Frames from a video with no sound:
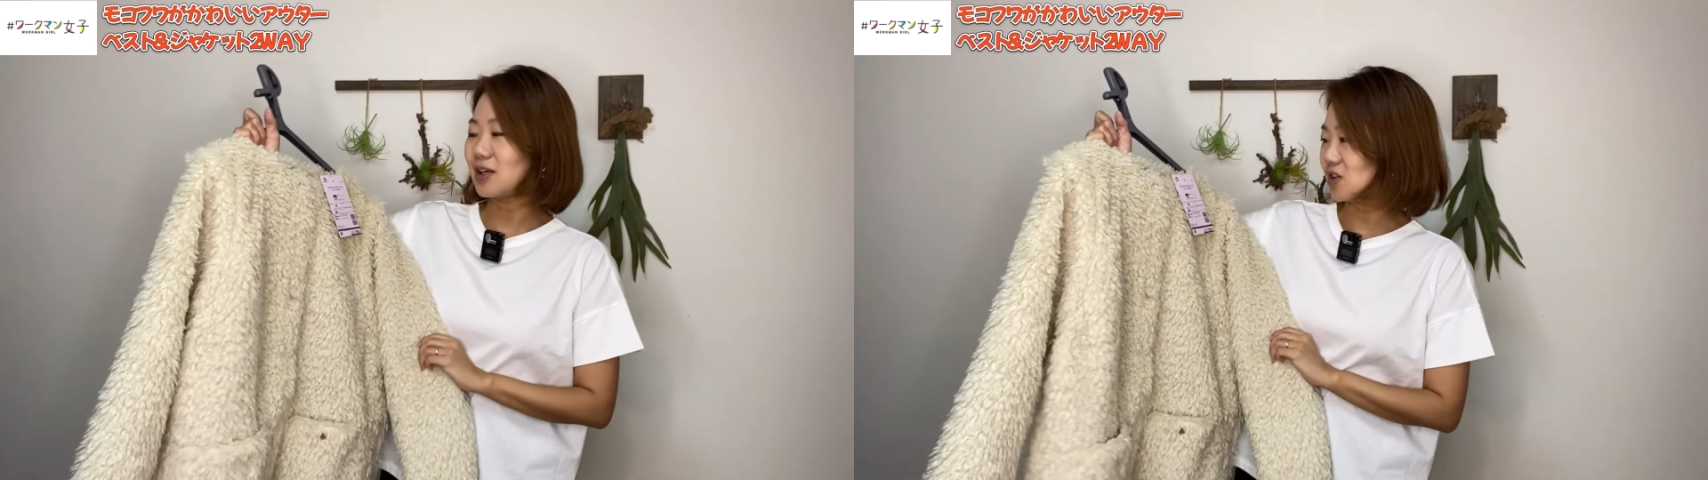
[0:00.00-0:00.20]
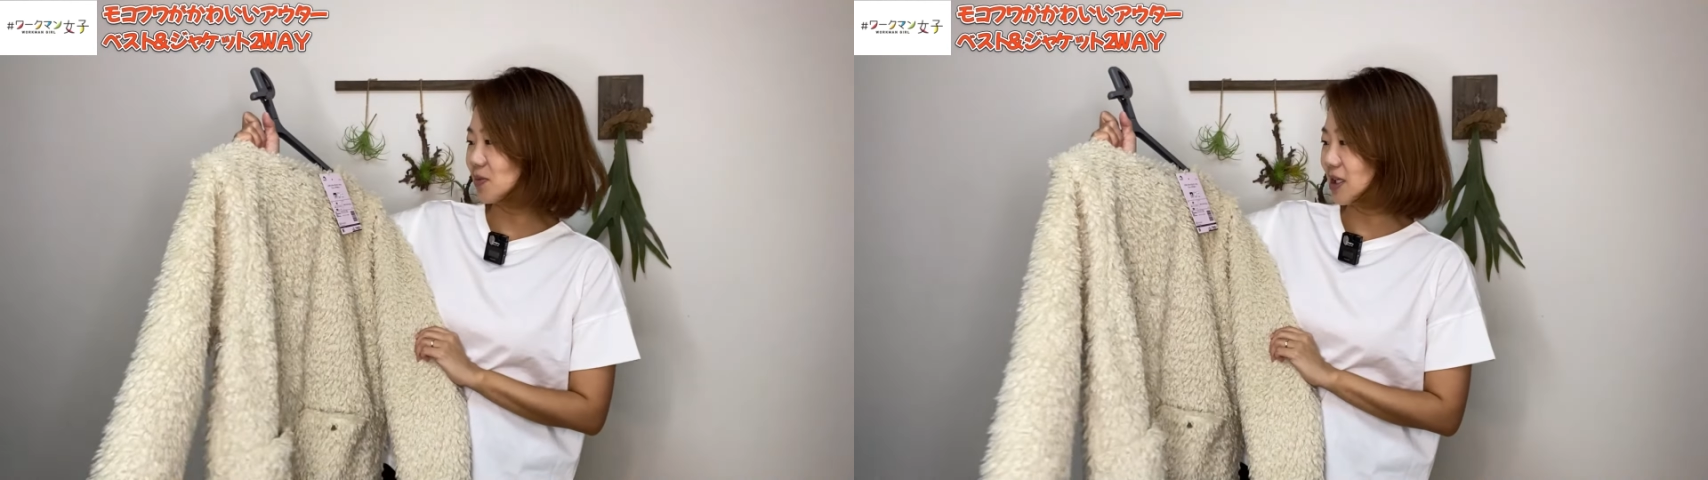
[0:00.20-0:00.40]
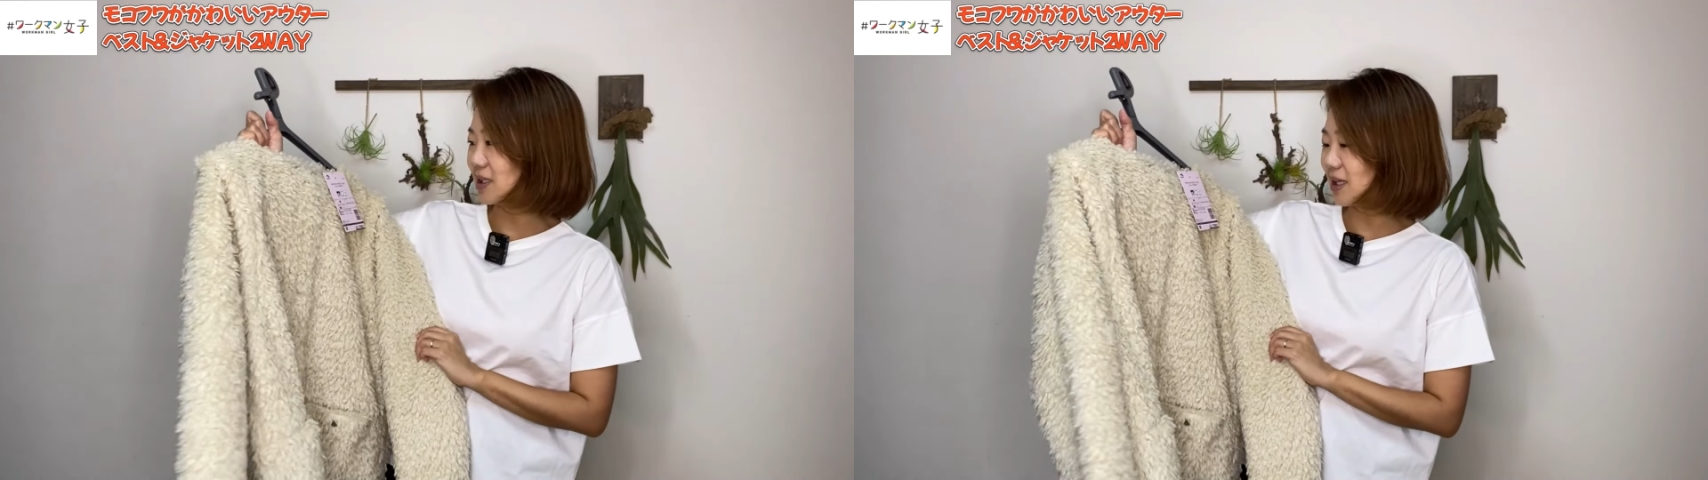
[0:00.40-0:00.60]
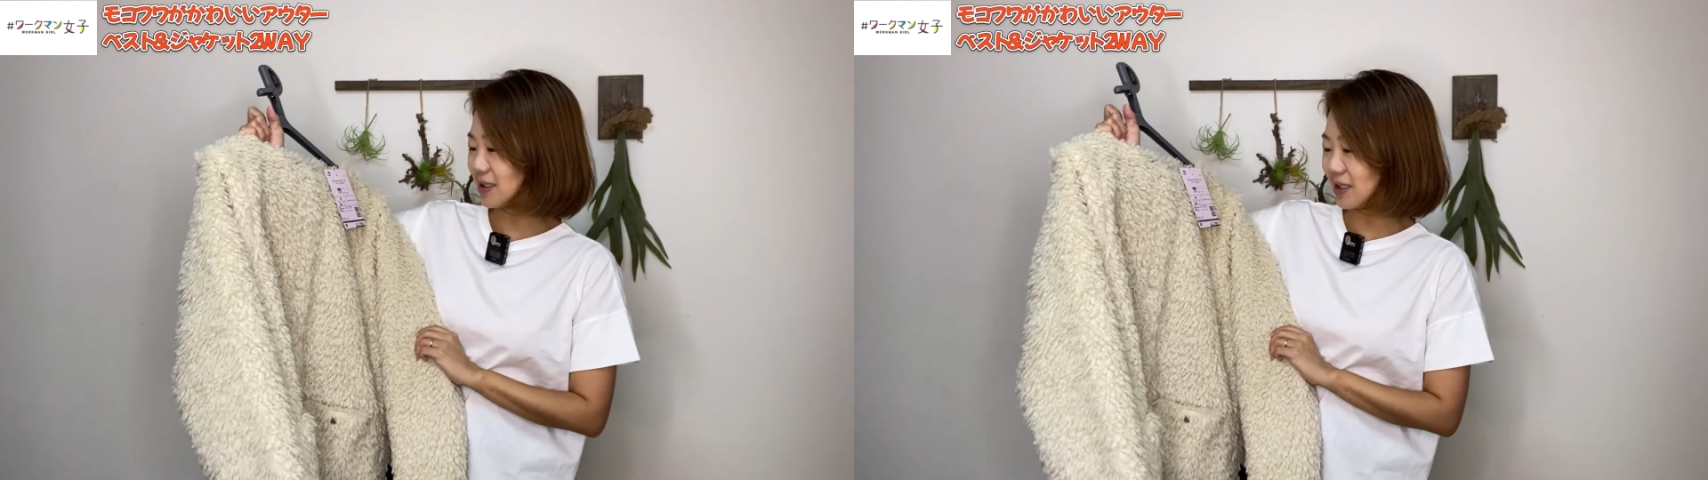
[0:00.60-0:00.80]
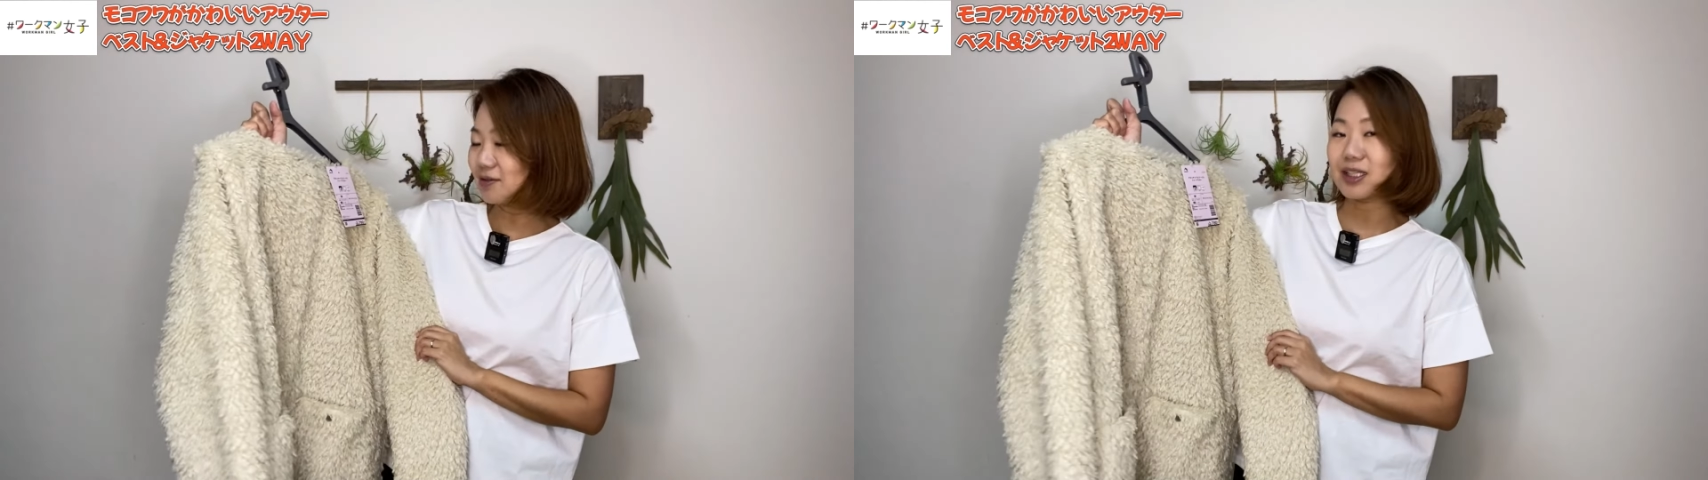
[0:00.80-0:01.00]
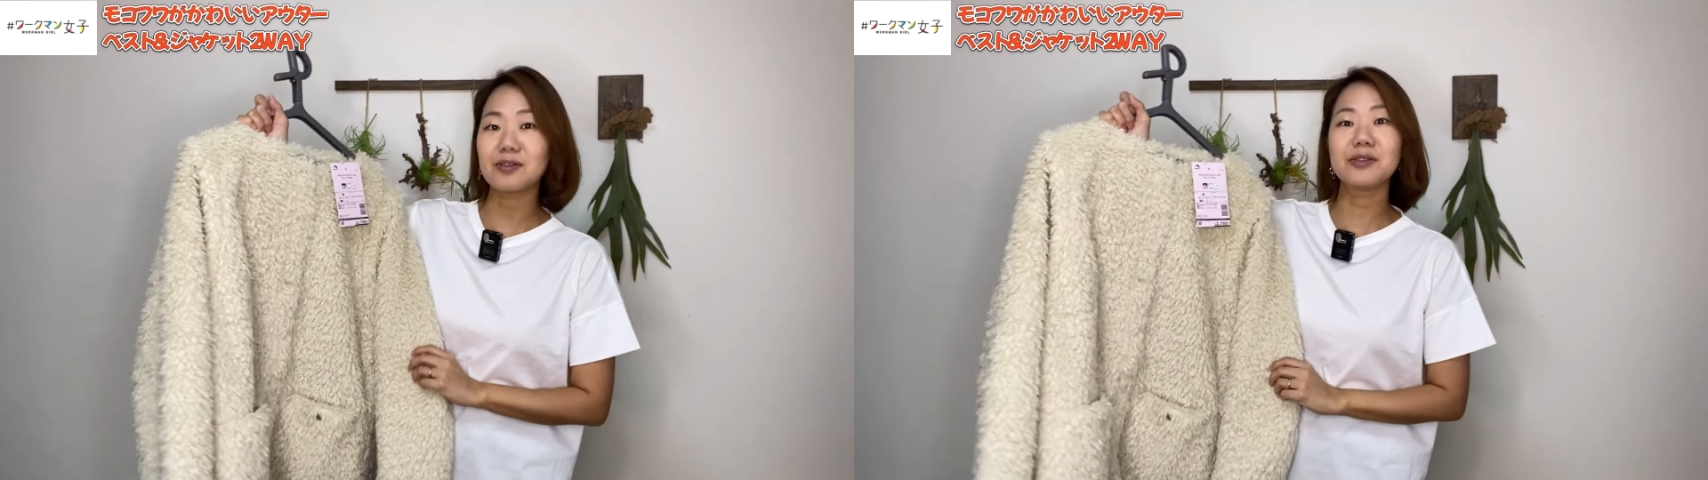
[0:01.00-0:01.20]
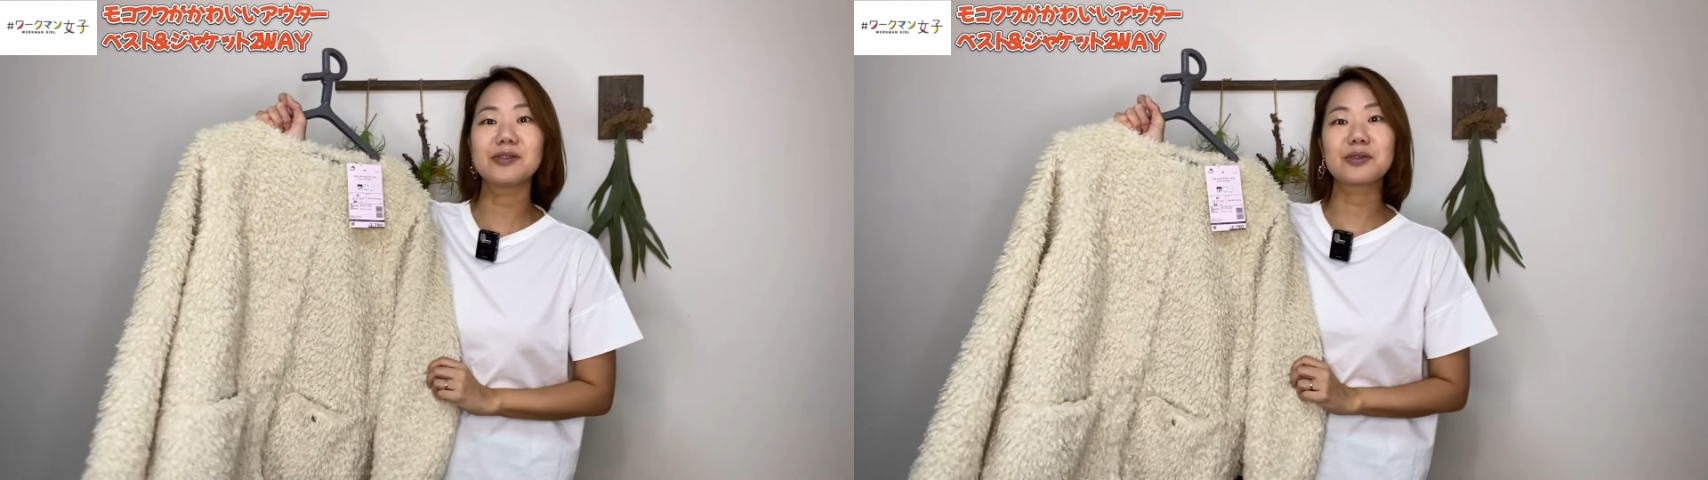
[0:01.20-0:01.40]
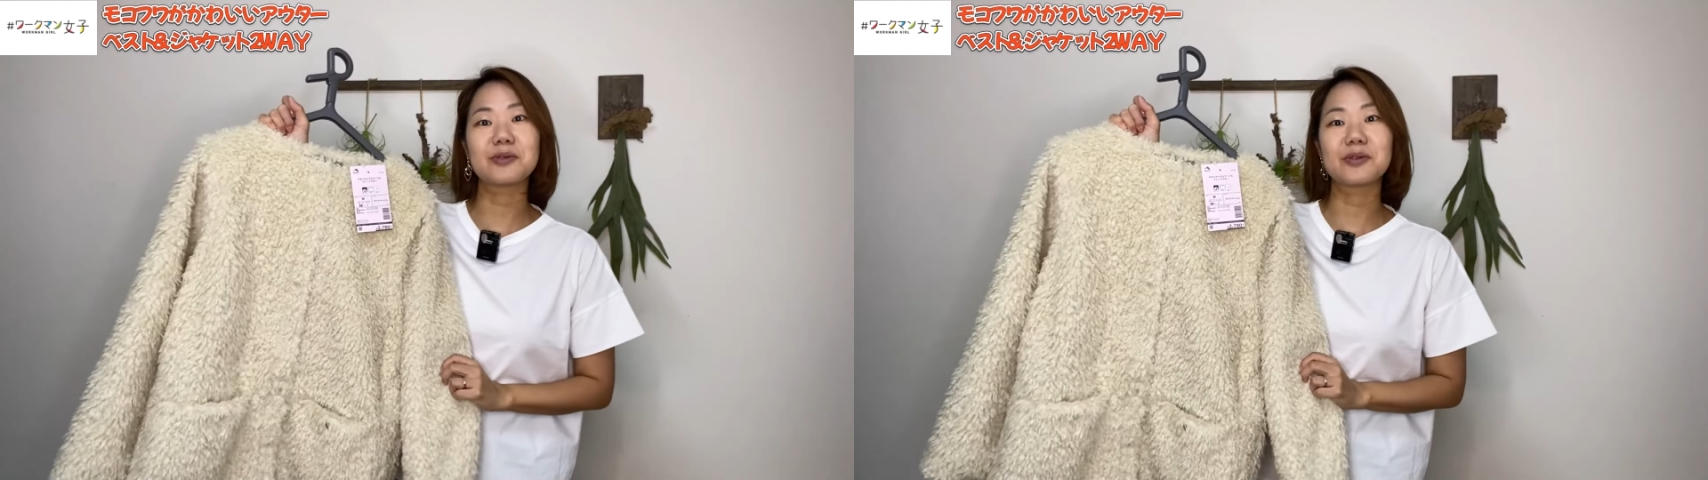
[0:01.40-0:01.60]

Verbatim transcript: ワークマンならではというと